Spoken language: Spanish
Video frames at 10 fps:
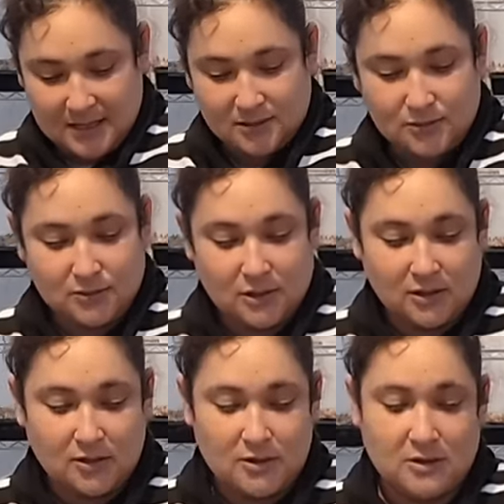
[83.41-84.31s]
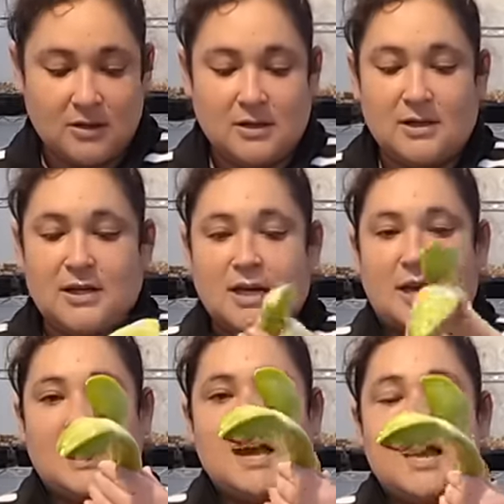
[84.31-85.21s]
estos otros
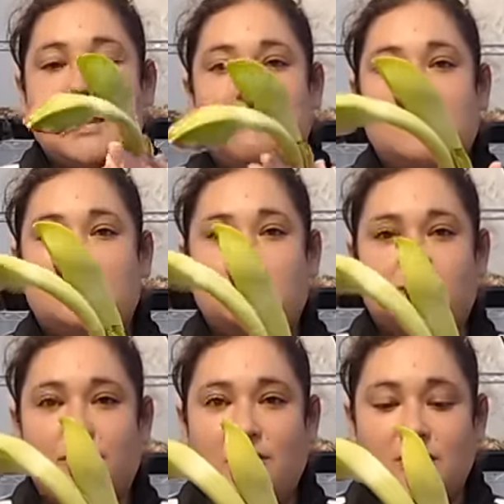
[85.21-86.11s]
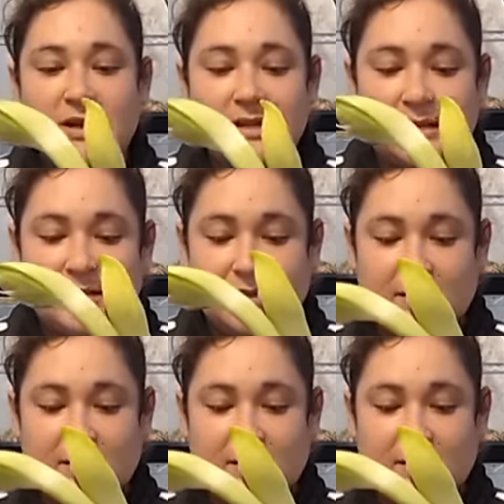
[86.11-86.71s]
que ya llevan sus flores